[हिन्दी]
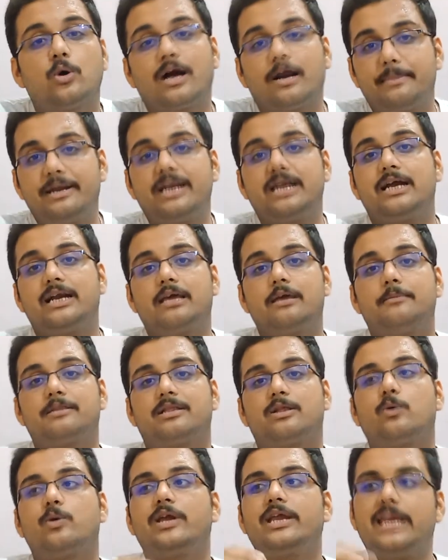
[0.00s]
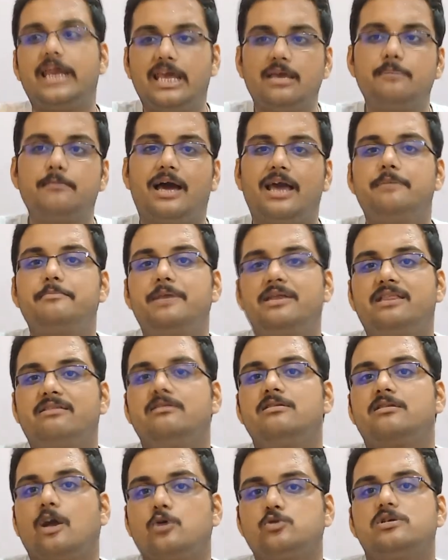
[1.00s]
मेरे को कमेंट करके बताओ कि नहीं भाई
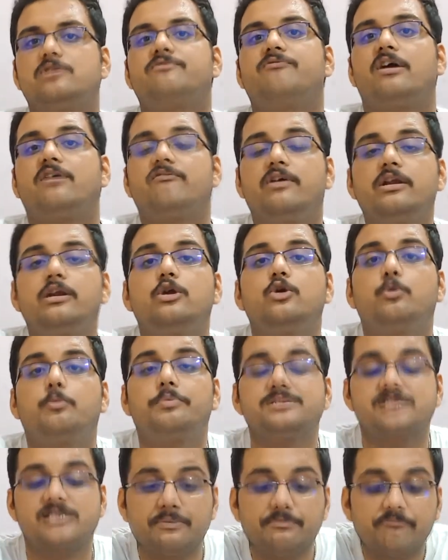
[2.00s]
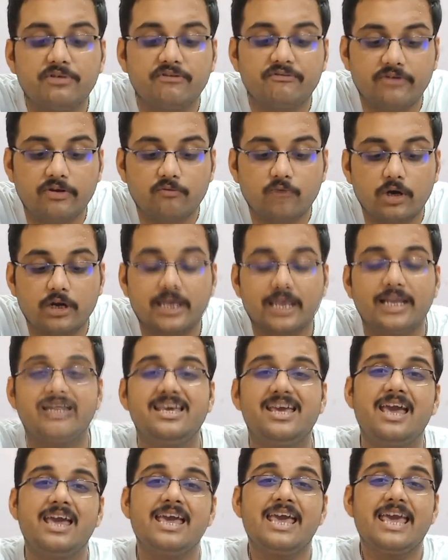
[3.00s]
मैं थ्री थाउजेंड फाइव हंड्रेड रुपीज़ एम फिफ्टी वन
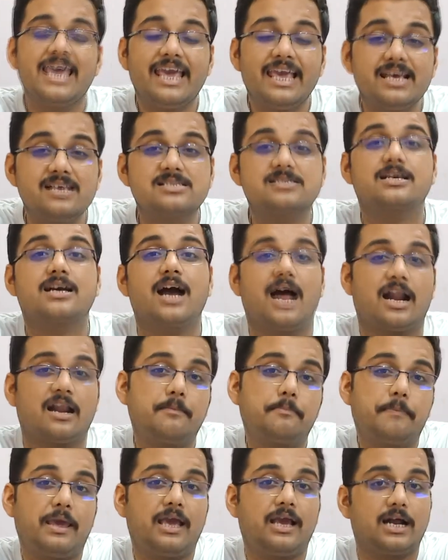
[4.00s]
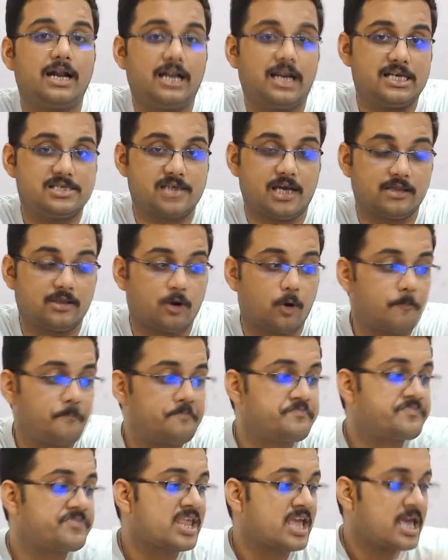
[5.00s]
के लिए इस कारण पे करना चाहता
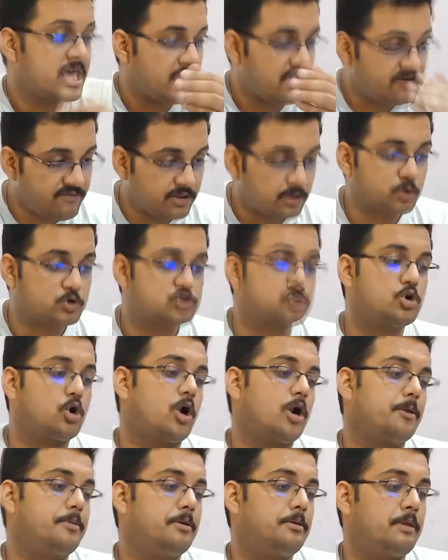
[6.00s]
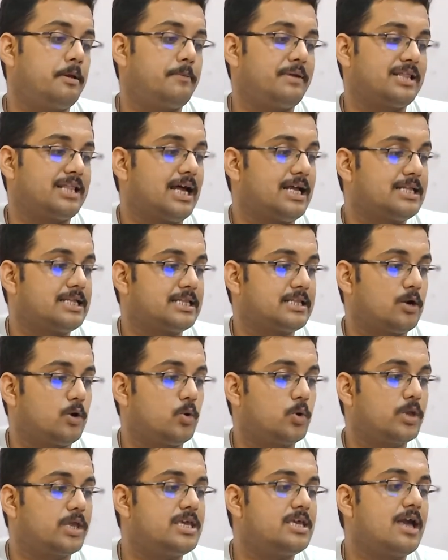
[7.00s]
हूँ इवन दोस्तों और भी मैं बता
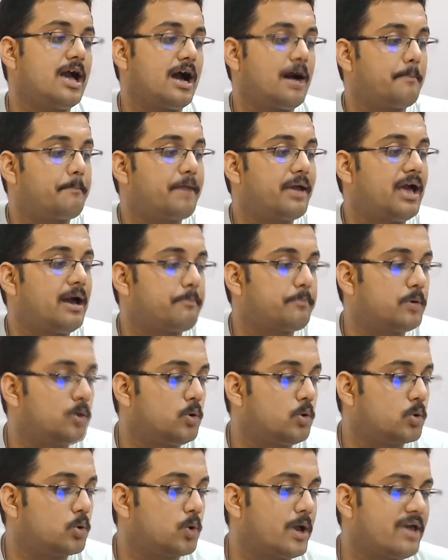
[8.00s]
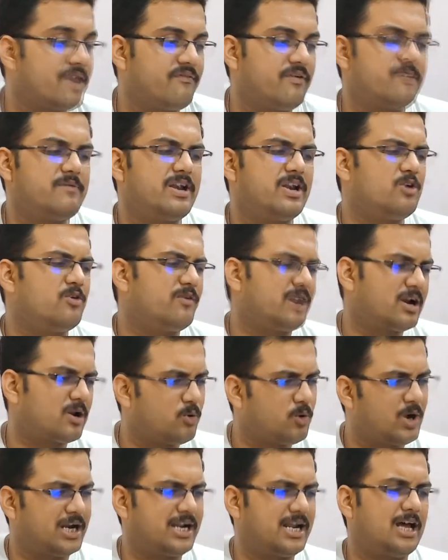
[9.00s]
देता हूँ कि यहाँ पे आप लोगों को एफ एम डी डी
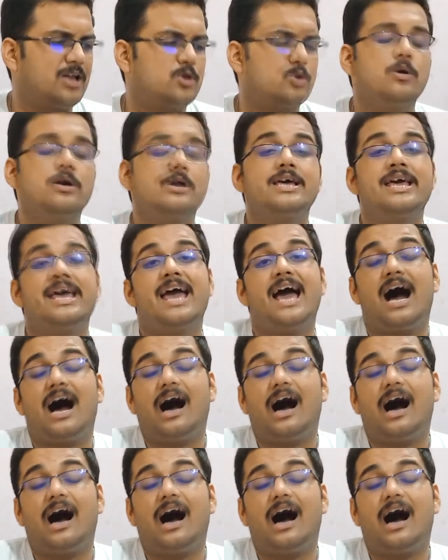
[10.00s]
वगैरह वो हटा दो